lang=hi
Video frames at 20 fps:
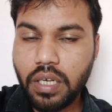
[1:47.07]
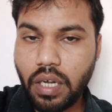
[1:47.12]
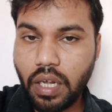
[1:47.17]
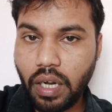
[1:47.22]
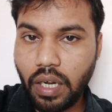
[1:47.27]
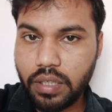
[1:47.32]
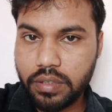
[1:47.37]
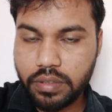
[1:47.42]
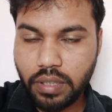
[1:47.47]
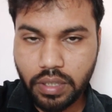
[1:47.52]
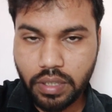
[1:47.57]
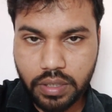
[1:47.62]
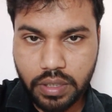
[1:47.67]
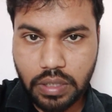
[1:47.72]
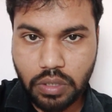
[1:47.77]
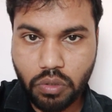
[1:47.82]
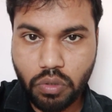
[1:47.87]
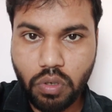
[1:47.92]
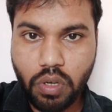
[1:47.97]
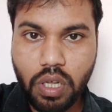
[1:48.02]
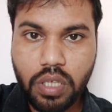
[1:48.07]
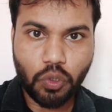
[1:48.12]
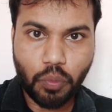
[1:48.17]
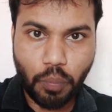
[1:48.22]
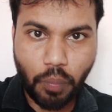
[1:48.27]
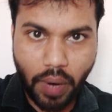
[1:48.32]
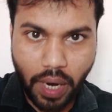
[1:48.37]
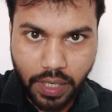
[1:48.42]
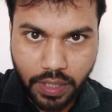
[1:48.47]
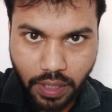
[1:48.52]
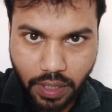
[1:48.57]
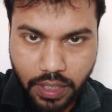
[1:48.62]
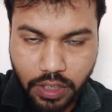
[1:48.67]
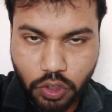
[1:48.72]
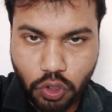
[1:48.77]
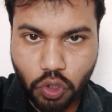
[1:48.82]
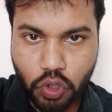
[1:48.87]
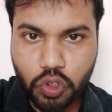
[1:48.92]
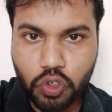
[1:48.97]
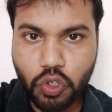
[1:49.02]
करा सकते हो तो फाइनली
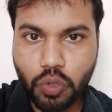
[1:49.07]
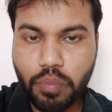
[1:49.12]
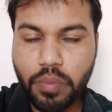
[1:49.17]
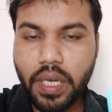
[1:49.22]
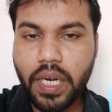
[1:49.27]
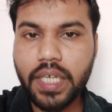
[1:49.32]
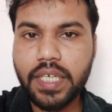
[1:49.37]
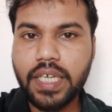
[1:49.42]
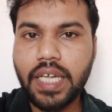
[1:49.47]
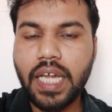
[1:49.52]
दोस्तों मेरा